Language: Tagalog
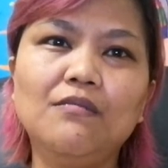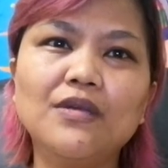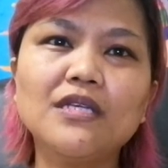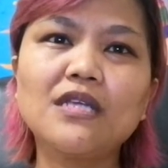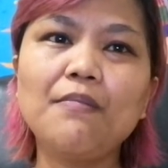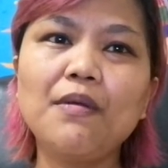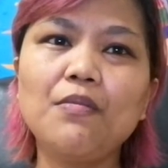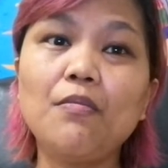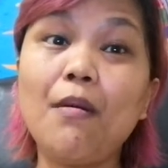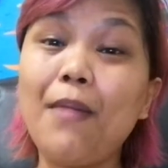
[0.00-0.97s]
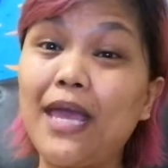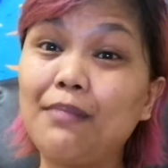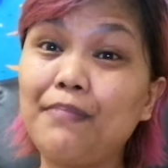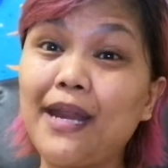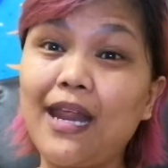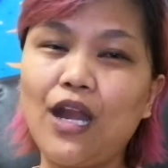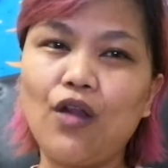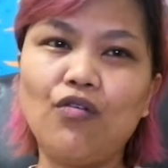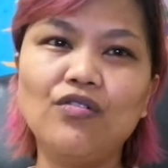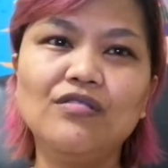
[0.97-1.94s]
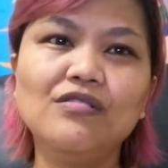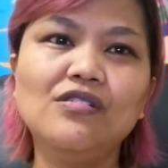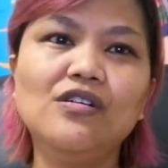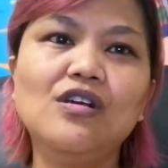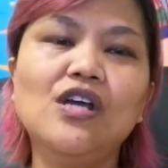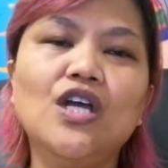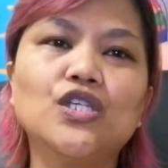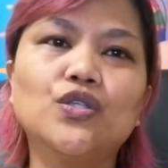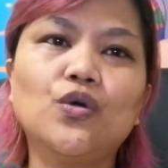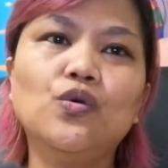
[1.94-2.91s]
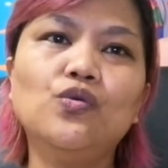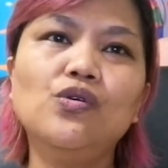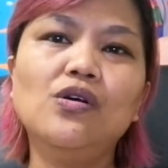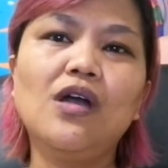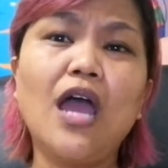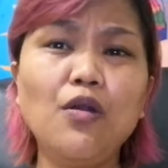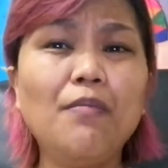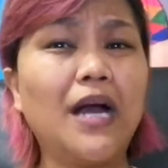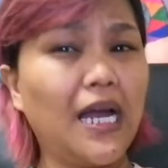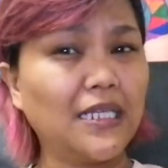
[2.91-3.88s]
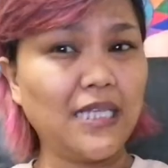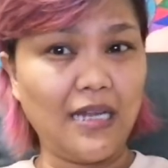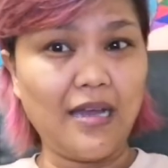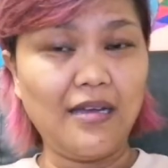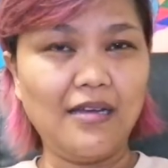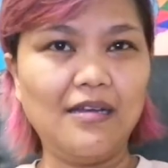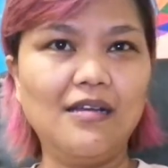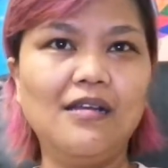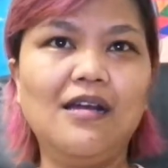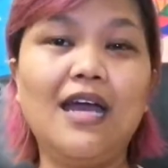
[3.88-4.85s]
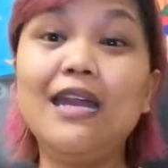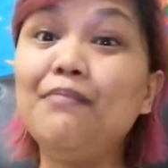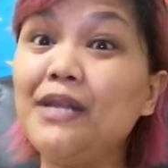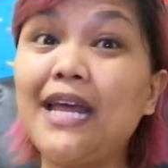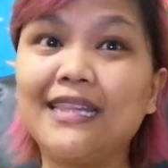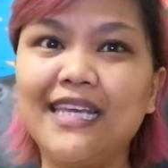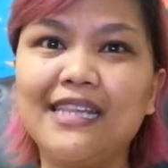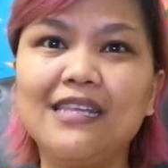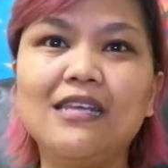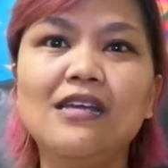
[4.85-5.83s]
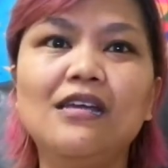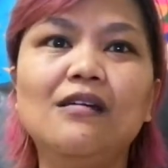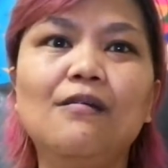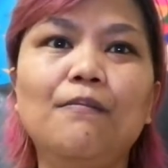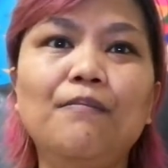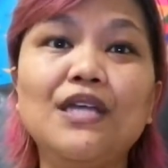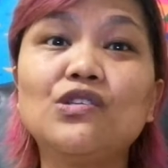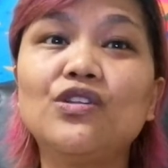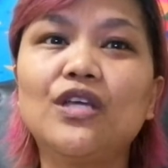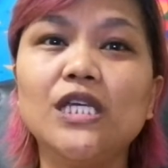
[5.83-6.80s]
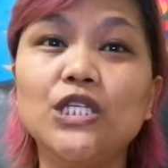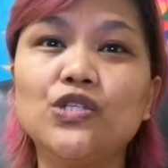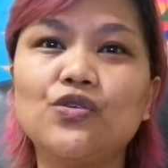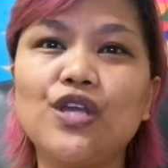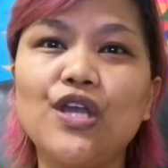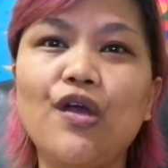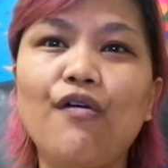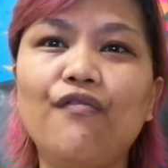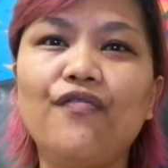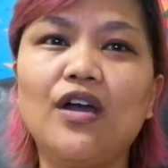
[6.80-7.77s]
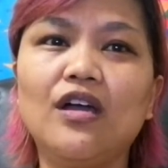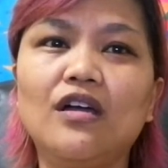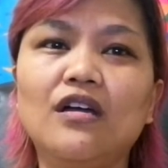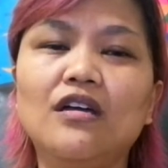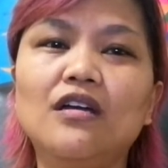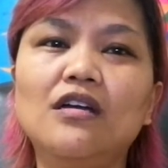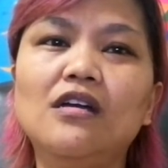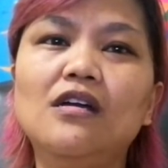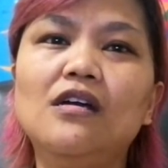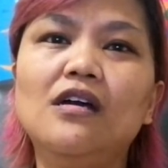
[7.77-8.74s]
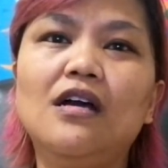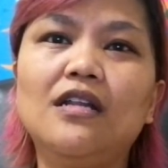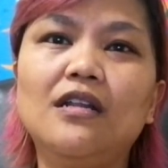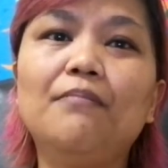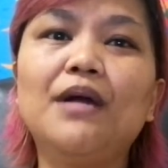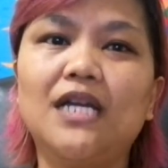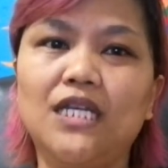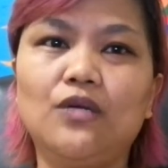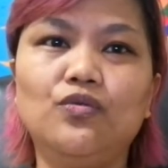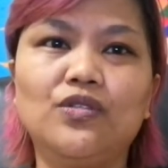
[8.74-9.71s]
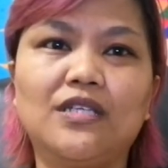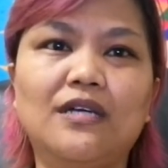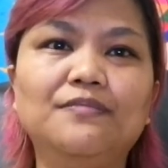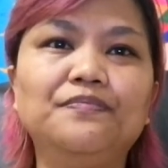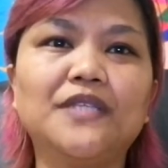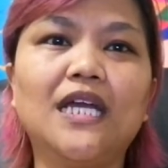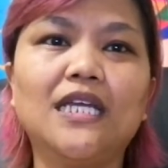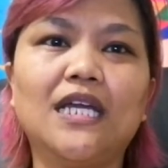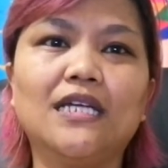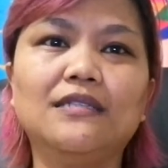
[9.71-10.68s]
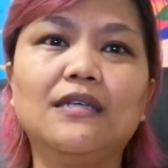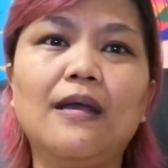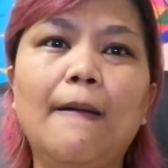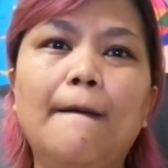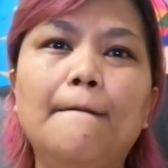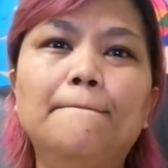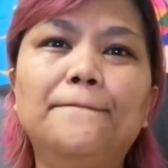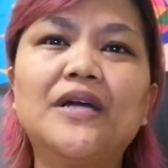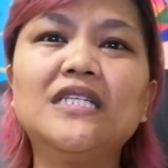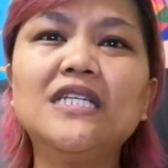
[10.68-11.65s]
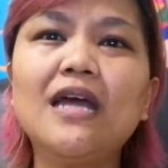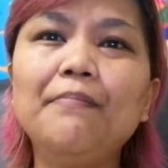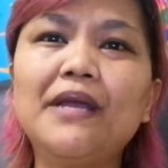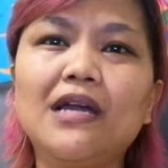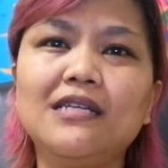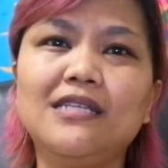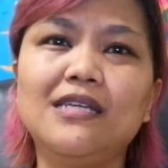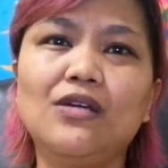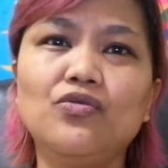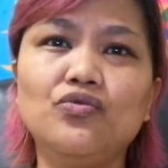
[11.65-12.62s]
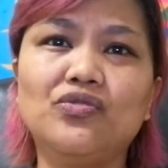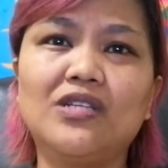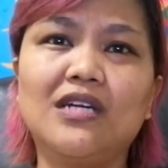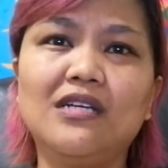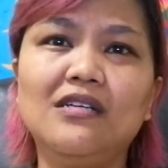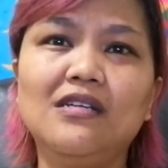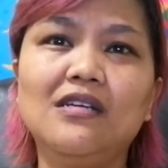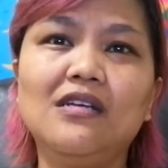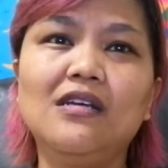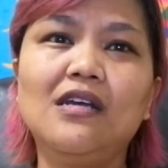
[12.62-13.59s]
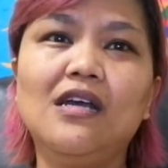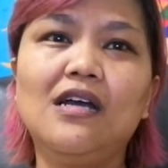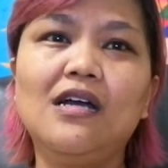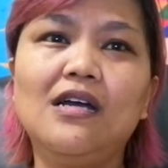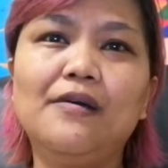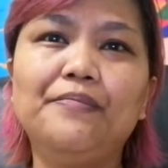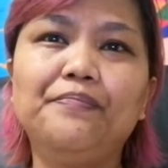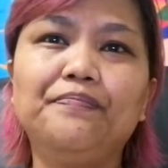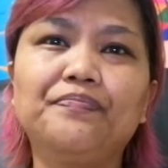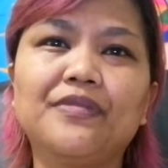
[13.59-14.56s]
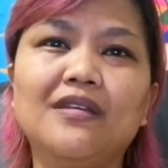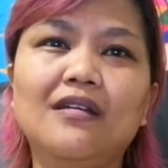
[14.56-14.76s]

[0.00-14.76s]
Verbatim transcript: masasabi mong mabait pa rin, no? So, ano ba nga sila? Alamin natin. Based on the history of uh, ng mga Yakuza. Ayan. Pag sinabi ka kasing Yakuza, um,